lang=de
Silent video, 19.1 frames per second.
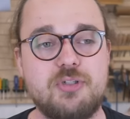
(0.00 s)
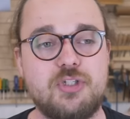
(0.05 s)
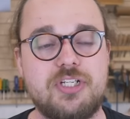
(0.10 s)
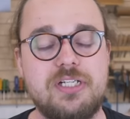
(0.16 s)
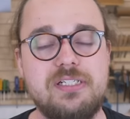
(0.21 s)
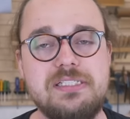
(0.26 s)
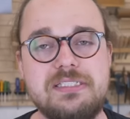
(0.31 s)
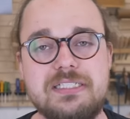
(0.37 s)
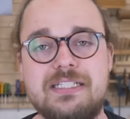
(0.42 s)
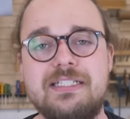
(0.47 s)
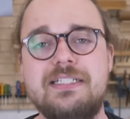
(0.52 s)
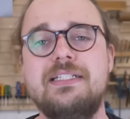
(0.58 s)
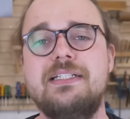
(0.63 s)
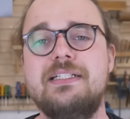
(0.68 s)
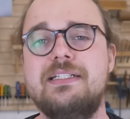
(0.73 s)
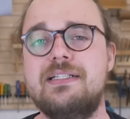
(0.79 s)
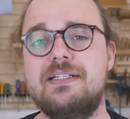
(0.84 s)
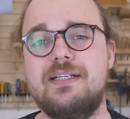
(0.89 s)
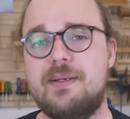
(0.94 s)
bestellt,
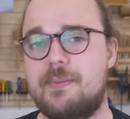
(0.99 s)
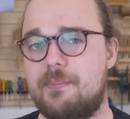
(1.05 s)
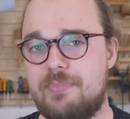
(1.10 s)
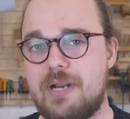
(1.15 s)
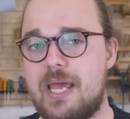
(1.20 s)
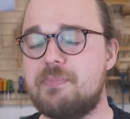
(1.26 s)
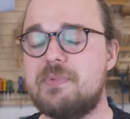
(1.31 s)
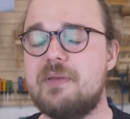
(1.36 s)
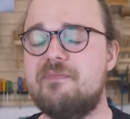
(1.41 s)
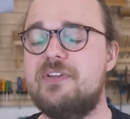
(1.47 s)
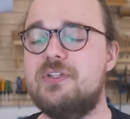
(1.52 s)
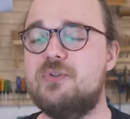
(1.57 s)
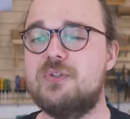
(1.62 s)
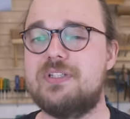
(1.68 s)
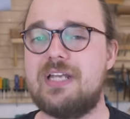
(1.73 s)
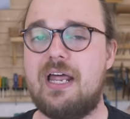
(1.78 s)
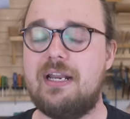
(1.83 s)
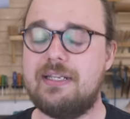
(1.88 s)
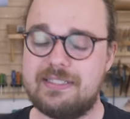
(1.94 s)
Bleibt am
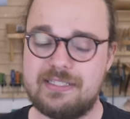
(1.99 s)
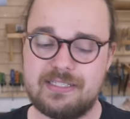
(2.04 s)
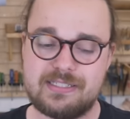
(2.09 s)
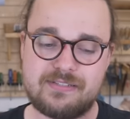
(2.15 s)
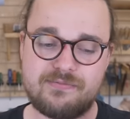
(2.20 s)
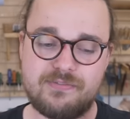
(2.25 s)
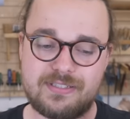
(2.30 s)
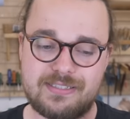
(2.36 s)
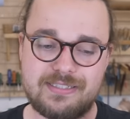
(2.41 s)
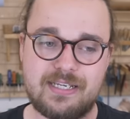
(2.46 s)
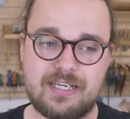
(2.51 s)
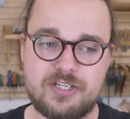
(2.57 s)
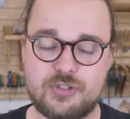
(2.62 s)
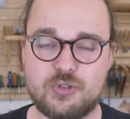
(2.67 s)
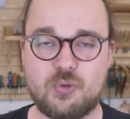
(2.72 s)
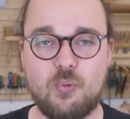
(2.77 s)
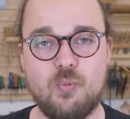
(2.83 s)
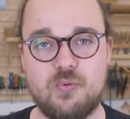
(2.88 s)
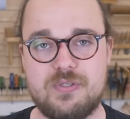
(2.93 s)
Video dran, das wird eine
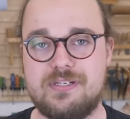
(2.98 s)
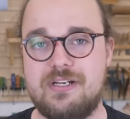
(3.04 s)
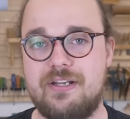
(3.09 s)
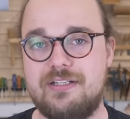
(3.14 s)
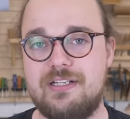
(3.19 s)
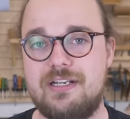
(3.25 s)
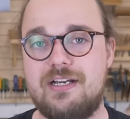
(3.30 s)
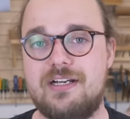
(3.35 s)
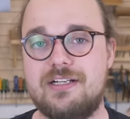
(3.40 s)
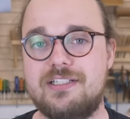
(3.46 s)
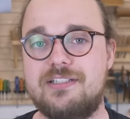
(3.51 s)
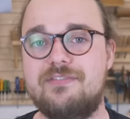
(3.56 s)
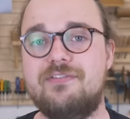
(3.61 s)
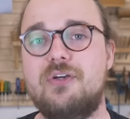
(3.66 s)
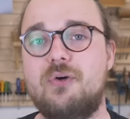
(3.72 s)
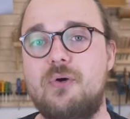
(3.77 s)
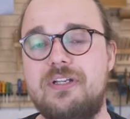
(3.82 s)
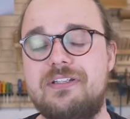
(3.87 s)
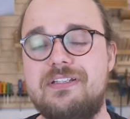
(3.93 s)
recht große Anlage, die
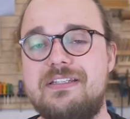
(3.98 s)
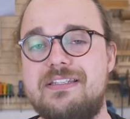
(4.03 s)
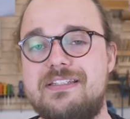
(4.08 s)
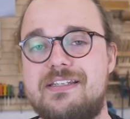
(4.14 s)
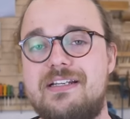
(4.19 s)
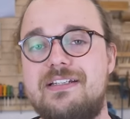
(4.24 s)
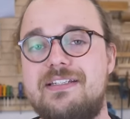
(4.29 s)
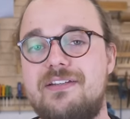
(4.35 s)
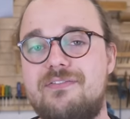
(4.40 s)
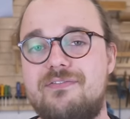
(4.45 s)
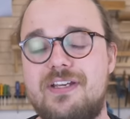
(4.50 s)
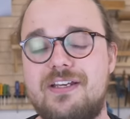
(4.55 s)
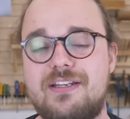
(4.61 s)
wir heute installieren